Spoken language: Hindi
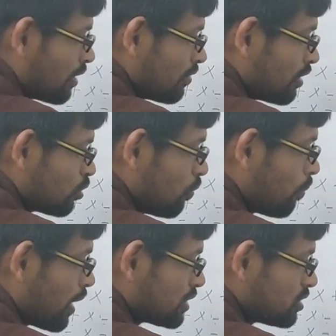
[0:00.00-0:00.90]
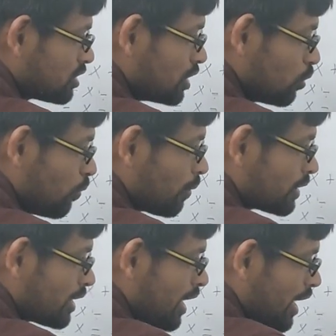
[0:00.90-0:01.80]
आंसर तो पाँच तीयो
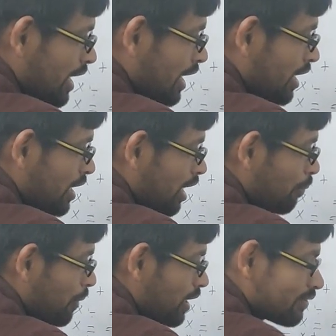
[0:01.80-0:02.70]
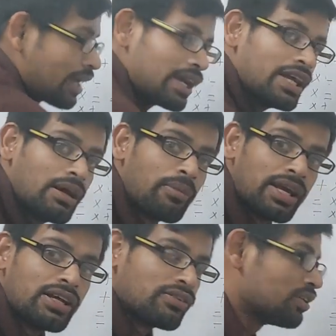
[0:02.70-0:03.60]
पंद्रह आएगा अब प्लस आएगा या
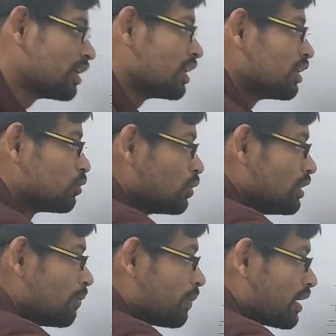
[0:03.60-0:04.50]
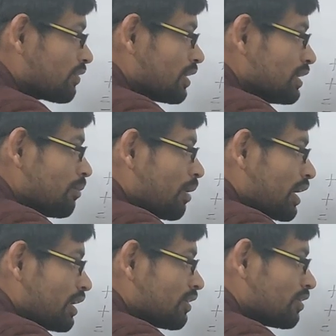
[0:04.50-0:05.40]
माइनस तो ये प्लस है ये
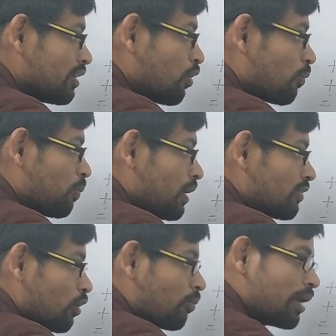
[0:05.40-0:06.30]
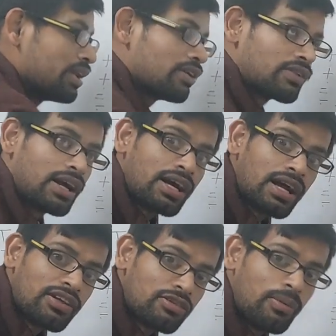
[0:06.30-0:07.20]
माइनस है और प्लस और माइनस अगर
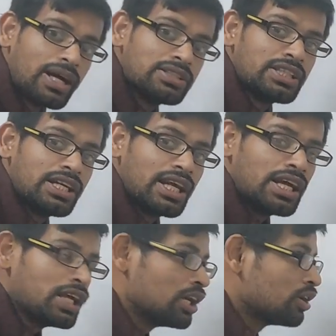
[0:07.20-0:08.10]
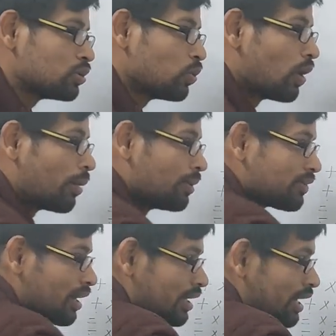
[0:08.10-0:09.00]
असमान चिन्ह है तो
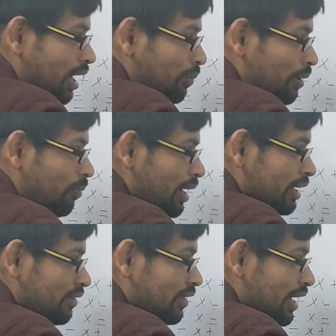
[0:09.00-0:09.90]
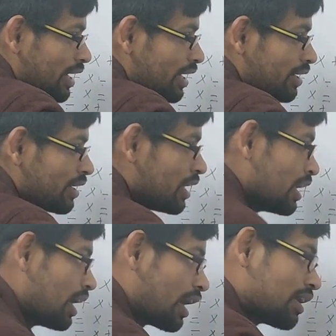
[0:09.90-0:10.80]
हमेशा यहाँ पर माइनस आएगा
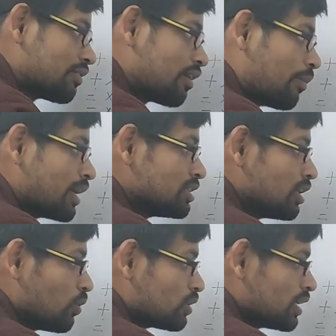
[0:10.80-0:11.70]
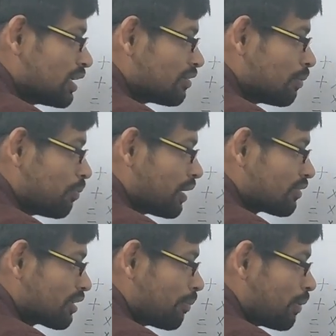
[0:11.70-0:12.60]
अगर समान चिन्ह होते जैसे
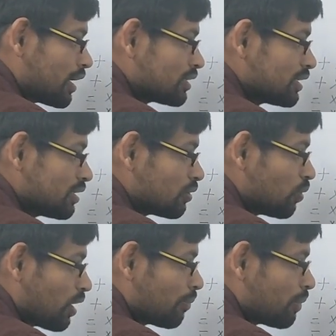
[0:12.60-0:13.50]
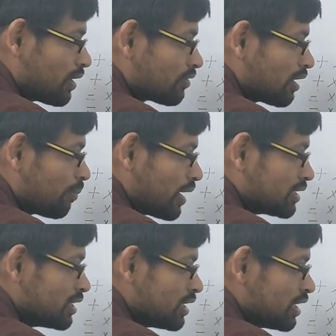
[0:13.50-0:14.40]
प्लस का पाँच गुणा प्लस का
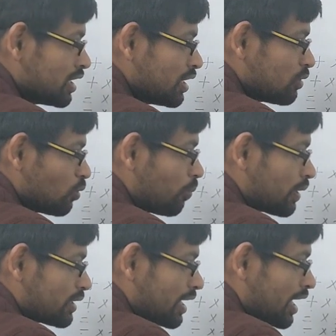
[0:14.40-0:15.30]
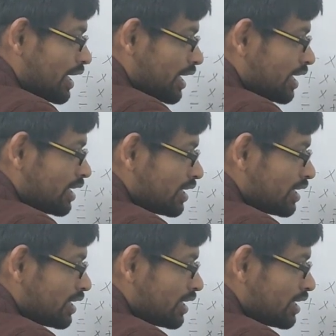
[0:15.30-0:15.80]
पाँच तो पंद्रह आएगा